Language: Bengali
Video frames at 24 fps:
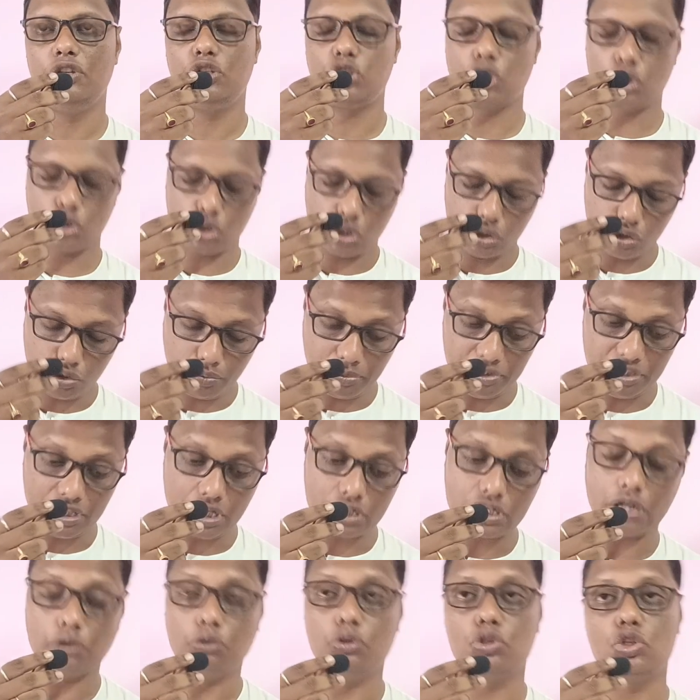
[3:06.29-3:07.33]
ঈশ্বরচন্দ্র
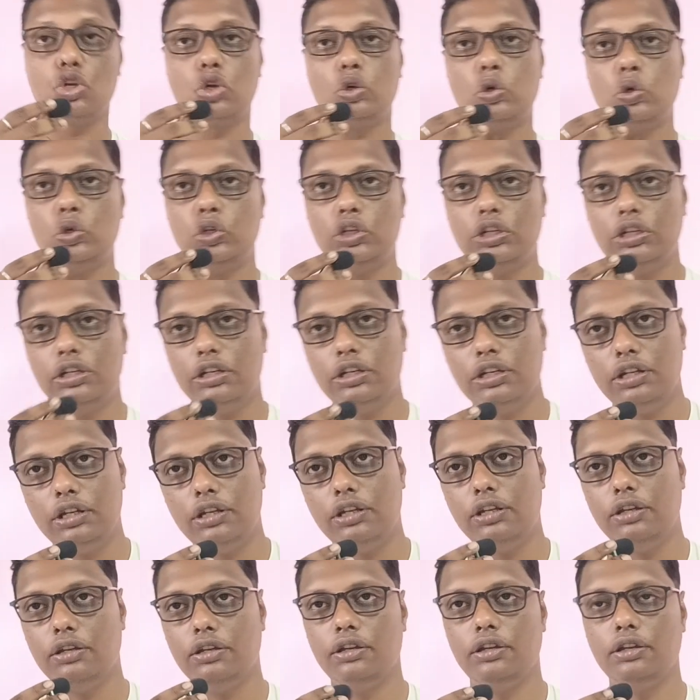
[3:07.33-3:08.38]
বিদ্যাসাগর যখন
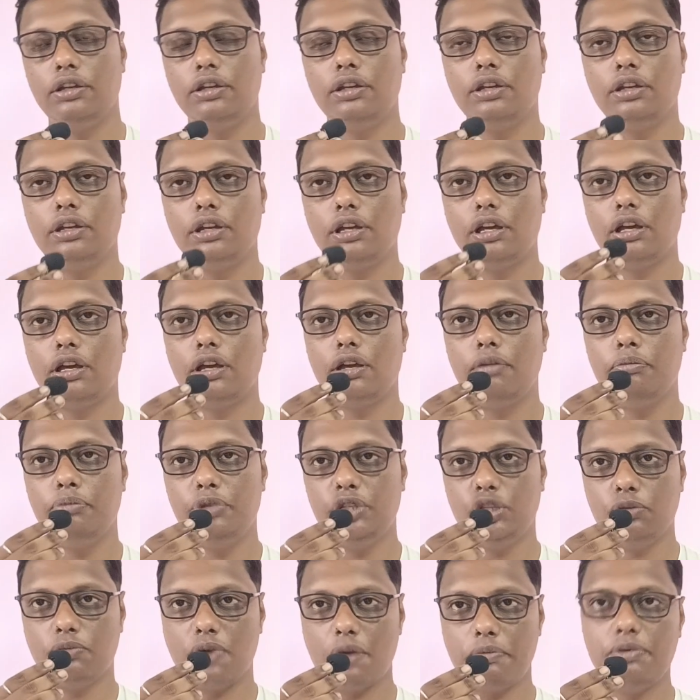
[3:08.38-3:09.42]

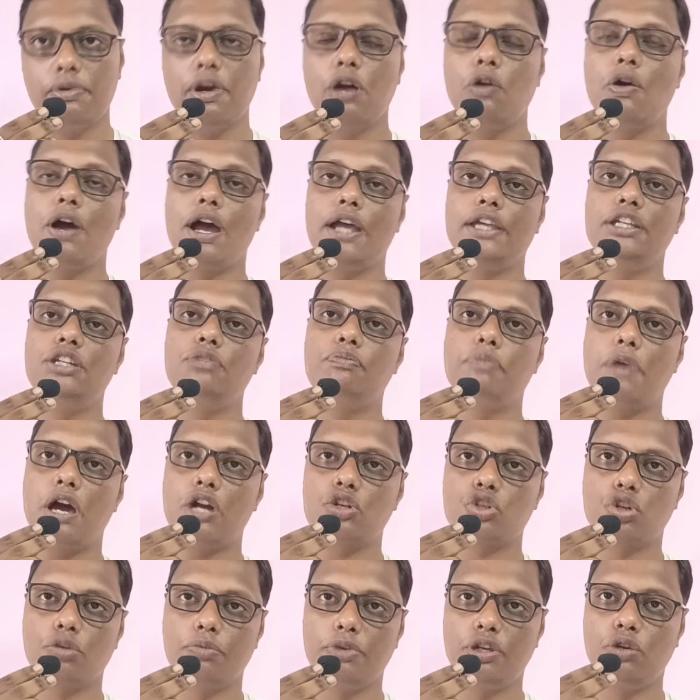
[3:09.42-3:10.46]
বিধবা বিবাহ আইন
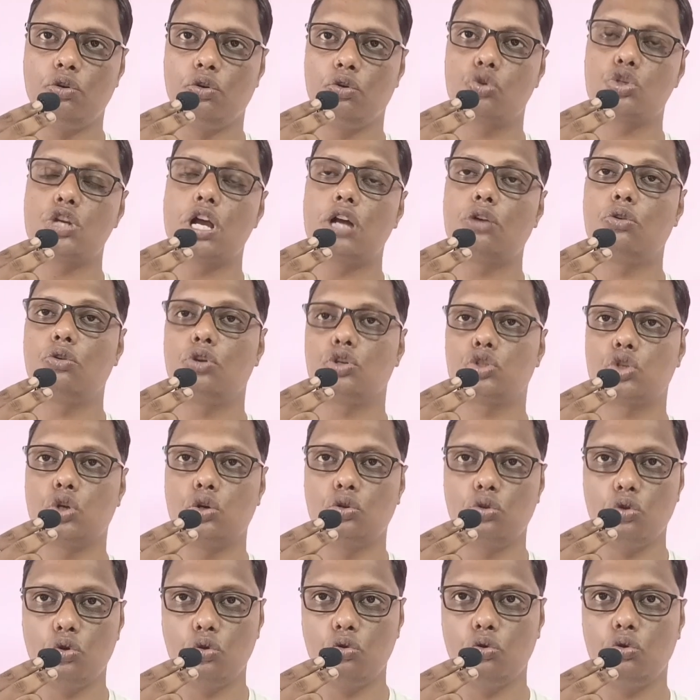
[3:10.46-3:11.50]
পাশ হবে গণস্বাক্ষর
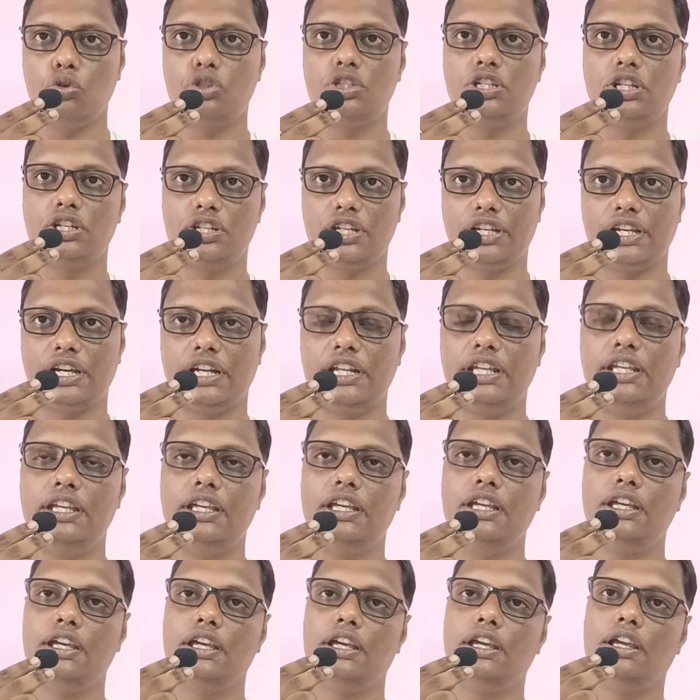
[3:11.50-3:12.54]
সংগ্রহ করছেন সেখানে
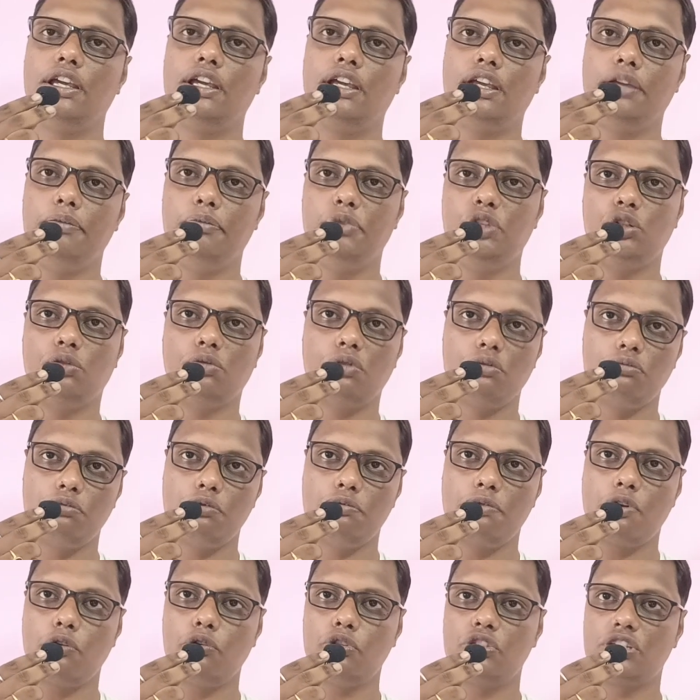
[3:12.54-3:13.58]
বিধবা
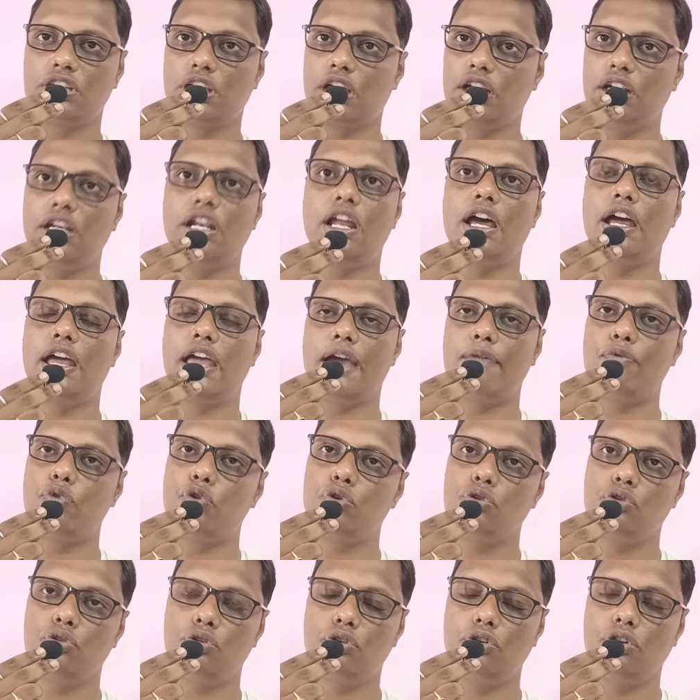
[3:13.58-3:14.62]
বিবাহ চান না
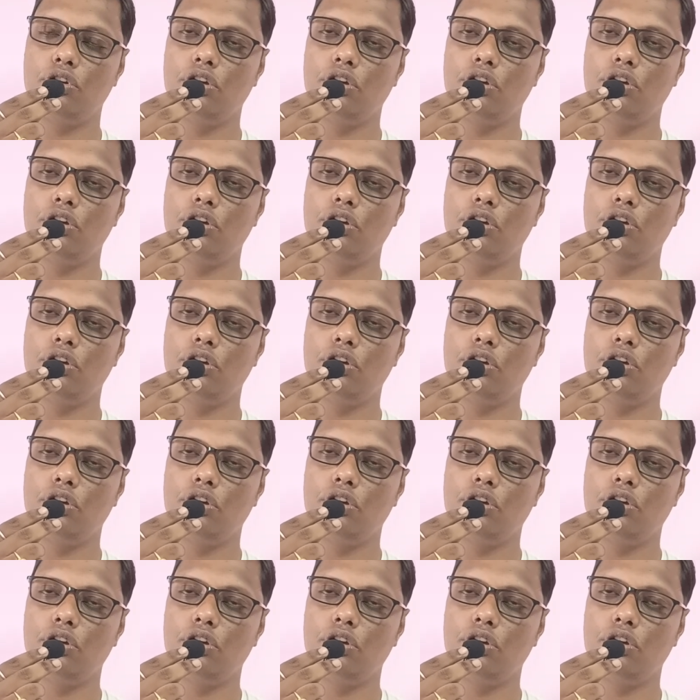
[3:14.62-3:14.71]
এমন